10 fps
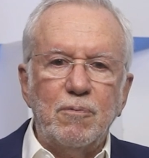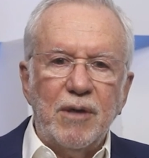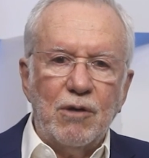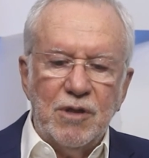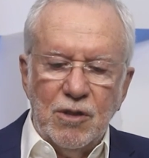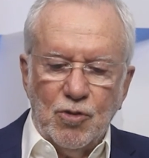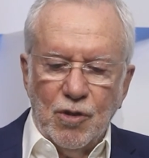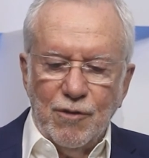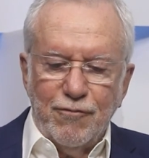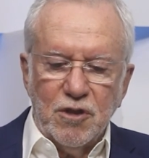do Piauí, de
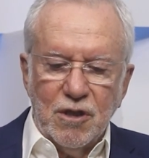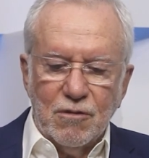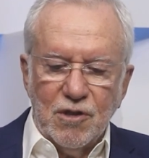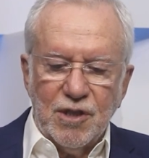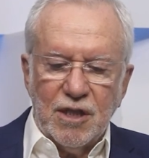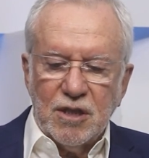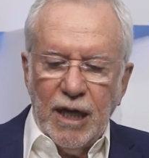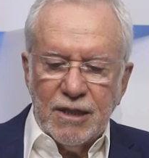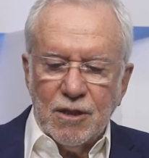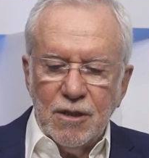onde fugiram
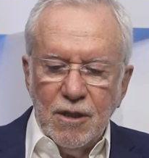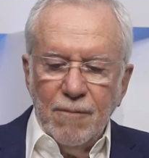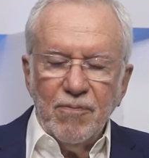17,